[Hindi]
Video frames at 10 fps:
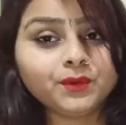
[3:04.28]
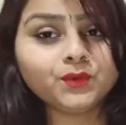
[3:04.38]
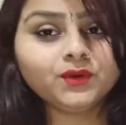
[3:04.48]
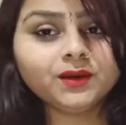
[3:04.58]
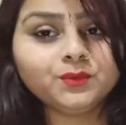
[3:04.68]

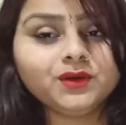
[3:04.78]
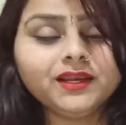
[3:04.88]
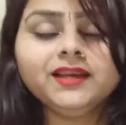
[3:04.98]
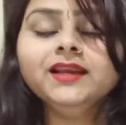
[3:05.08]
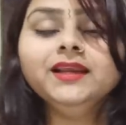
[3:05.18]
बिल्कुल ना
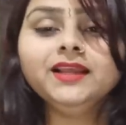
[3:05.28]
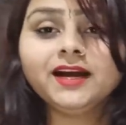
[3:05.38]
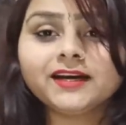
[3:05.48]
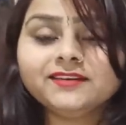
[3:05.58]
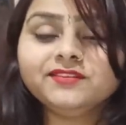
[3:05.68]
भूलें
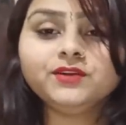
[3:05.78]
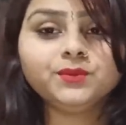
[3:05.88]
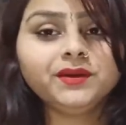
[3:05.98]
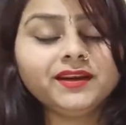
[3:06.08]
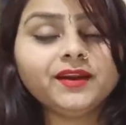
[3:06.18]
अगली
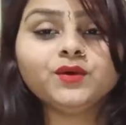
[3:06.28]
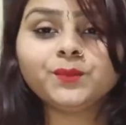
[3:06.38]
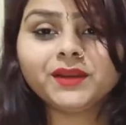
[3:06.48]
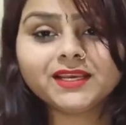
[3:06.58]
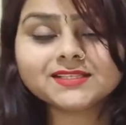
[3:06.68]
वीडियो में नए
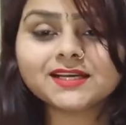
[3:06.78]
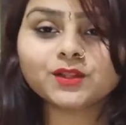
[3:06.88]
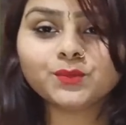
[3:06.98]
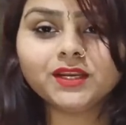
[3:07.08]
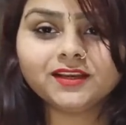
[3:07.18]
टॉपिक के
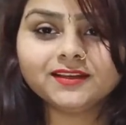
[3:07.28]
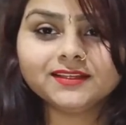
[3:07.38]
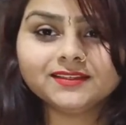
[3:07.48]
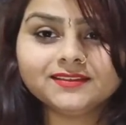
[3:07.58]
साथ मिलेंगे